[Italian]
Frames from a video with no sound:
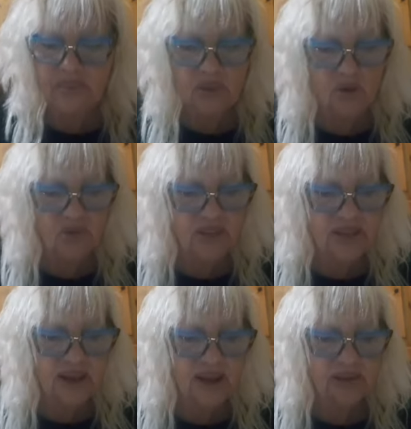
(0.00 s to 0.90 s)

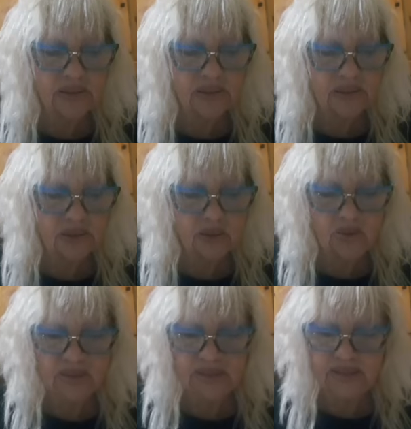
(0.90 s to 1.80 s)
Novità di
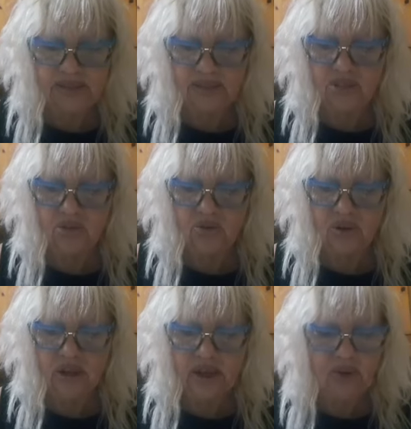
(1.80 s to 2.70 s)
questa
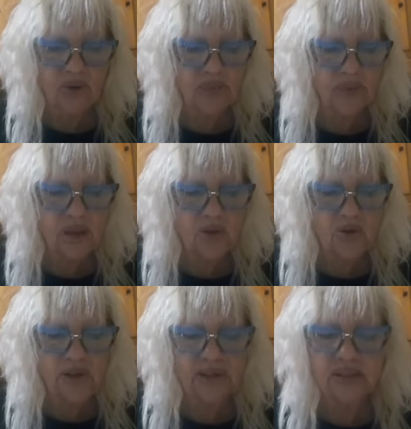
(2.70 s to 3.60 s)
edizione è una
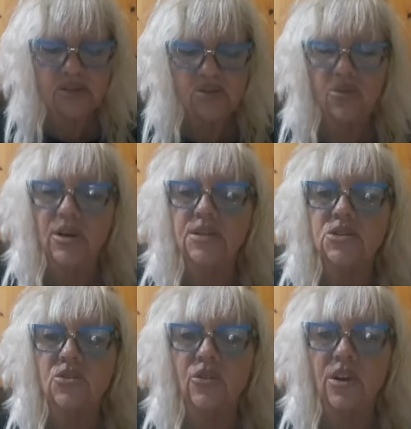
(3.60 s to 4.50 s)
migliore
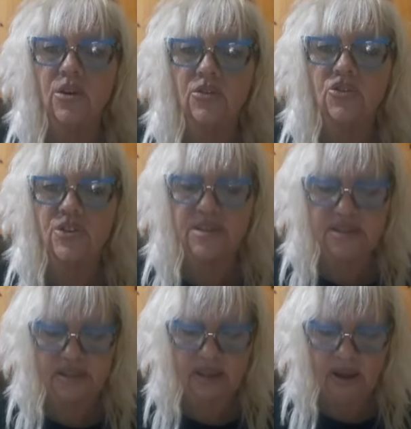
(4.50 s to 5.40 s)
dislocazione
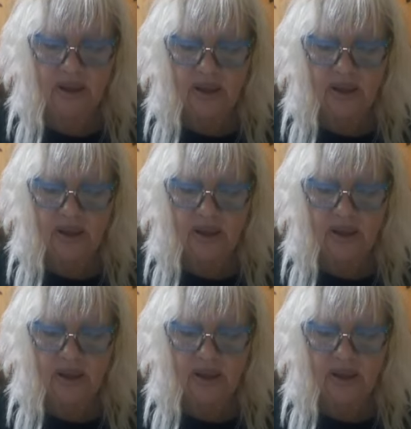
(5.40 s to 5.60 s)
logistica